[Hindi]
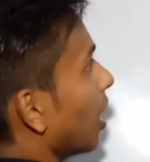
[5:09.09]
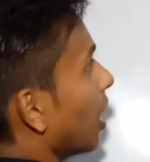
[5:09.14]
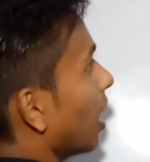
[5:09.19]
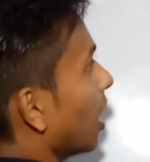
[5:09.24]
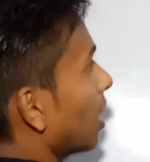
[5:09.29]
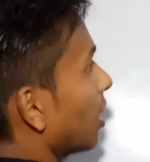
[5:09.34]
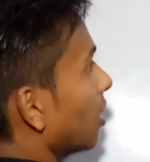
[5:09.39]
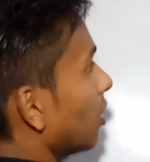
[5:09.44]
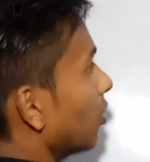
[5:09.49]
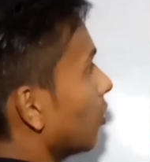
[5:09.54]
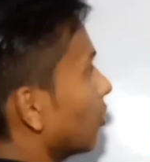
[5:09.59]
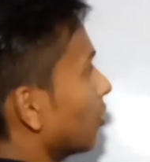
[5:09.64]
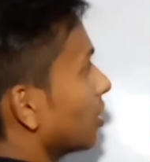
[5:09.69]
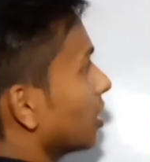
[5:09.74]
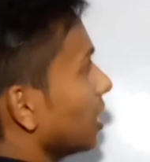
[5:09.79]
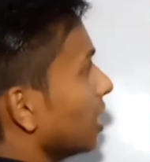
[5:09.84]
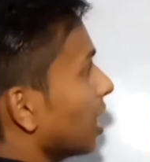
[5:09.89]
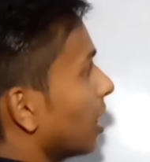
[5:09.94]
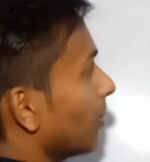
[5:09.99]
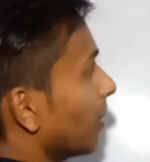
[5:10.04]
आर ओ
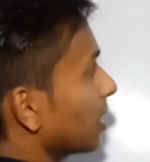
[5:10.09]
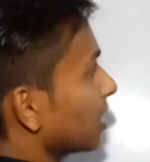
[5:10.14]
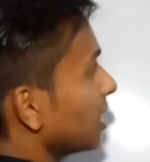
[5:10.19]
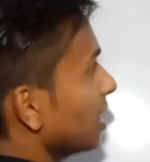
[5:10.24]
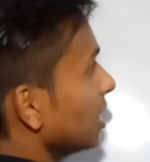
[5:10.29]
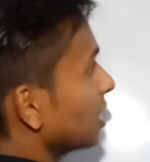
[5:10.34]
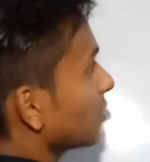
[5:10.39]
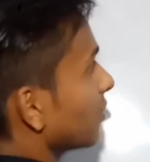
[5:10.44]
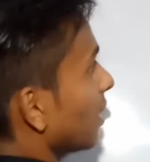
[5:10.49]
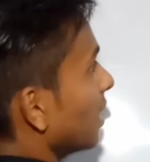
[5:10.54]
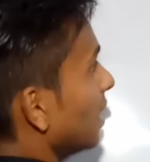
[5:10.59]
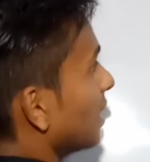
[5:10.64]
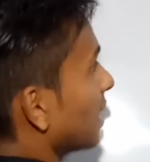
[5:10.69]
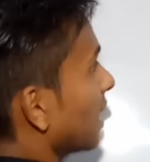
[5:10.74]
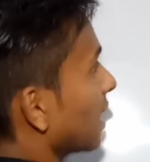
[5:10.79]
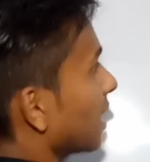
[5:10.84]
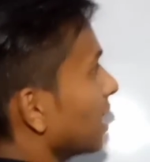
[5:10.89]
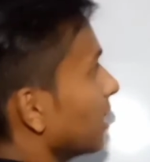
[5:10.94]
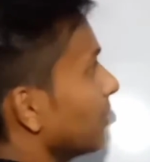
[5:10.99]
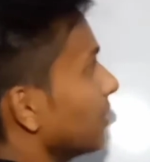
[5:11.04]
टी हम आते हैं इस वाले
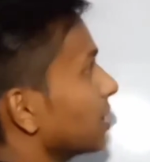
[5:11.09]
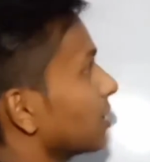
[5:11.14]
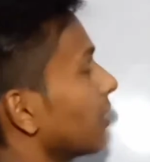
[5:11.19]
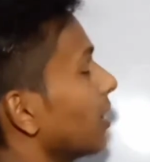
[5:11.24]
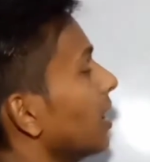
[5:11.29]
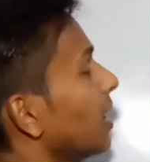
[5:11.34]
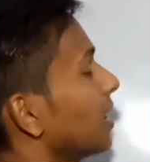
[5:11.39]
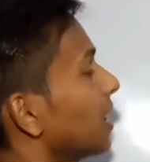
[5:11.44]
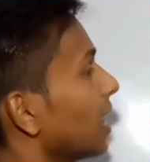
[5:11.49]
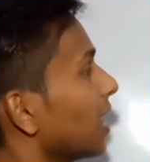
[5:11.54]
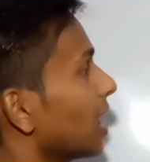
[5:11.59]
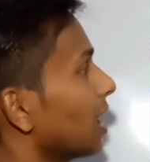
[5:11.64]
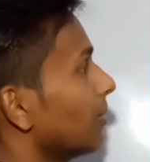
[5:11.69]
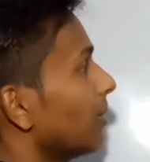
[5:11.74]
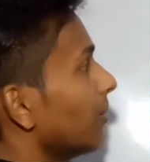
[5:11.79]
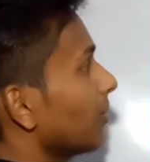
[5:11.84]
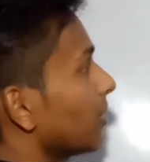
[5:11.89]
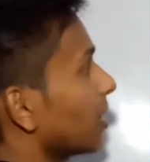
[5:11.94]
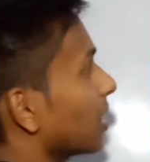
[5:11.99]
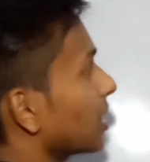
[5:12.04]
ट्रैंगल में इस वाले
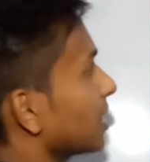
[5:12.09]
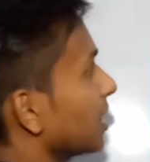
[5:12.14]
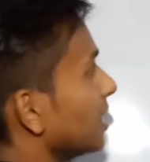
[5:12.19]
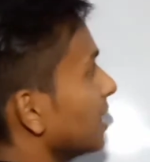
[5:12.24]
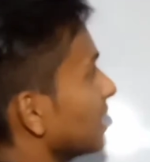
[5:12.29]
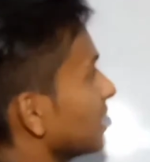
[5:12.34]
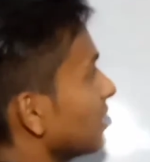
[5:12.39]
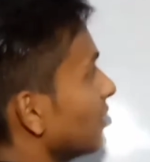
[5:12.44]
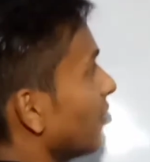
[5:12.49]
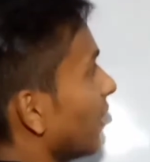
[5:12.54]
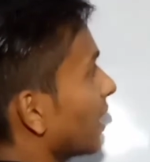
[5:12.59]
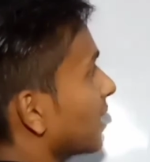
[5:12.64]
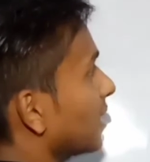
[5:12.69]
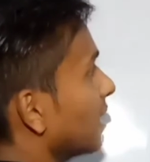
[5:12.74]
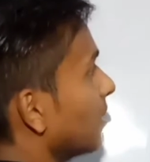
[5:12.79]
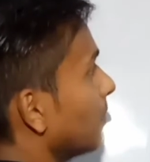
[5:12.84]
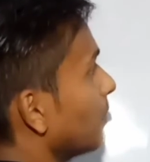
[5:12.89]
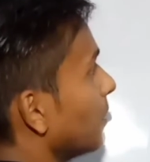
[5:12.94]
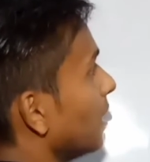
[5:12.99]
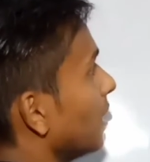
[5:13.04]
ट्रैंगल में हम करते हैं जैसे
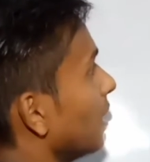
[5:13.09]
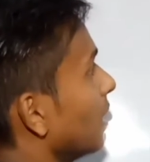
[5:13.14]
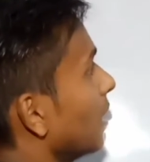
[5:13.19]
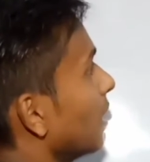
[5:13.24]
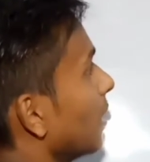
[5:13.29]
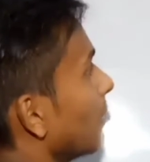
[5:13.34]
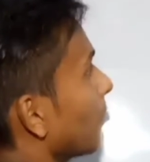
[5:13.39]
वेक्टर बी